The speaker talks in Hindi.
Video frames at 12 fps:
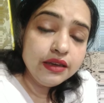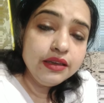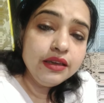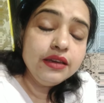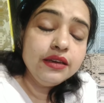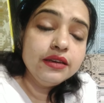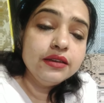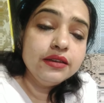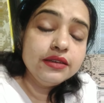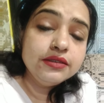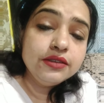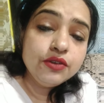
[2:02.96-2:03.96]
ना कि
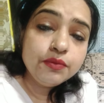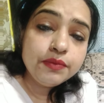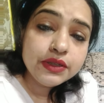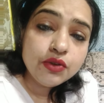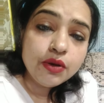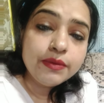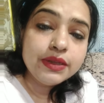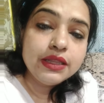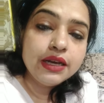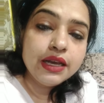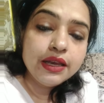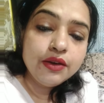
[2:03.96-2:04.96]
किसी के ऊपर तोहमत
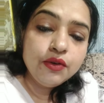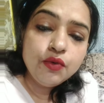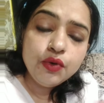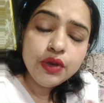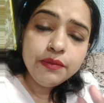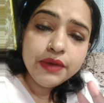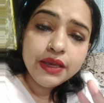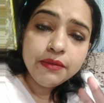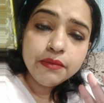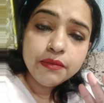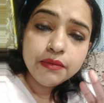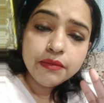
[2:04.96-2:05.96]
लगाएं कोई भी
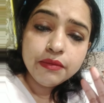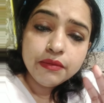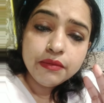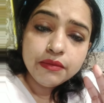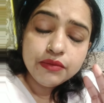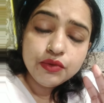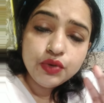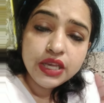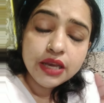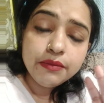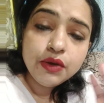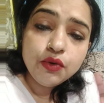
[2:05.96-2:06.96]

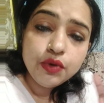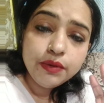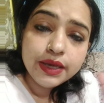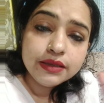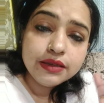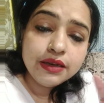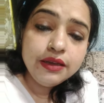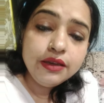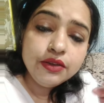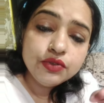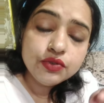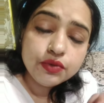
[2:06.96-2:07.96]
दुनिया में कोई भी ऐसा नहीं
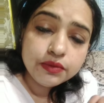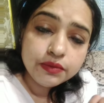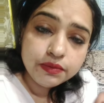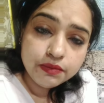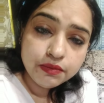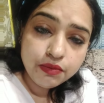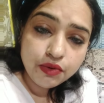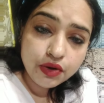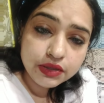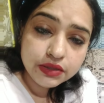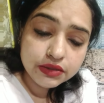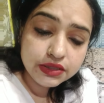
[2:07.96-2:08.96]
कि जो
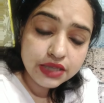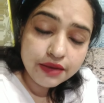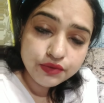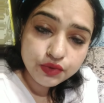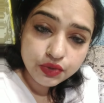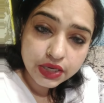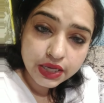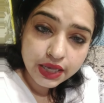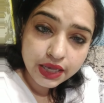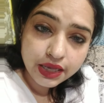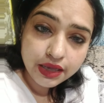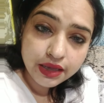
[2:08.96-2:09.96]
बहुत साफ़ सुथरा
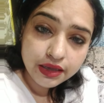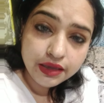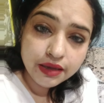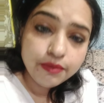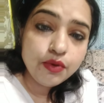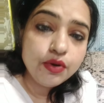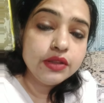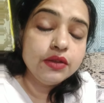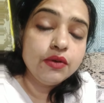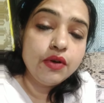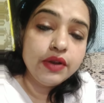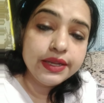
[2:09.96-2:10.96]
है या बहुत
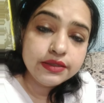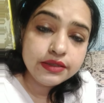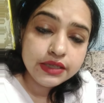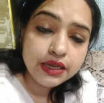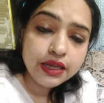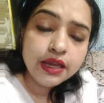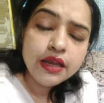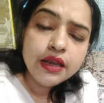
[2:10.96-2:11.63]
ऑनेस्ट है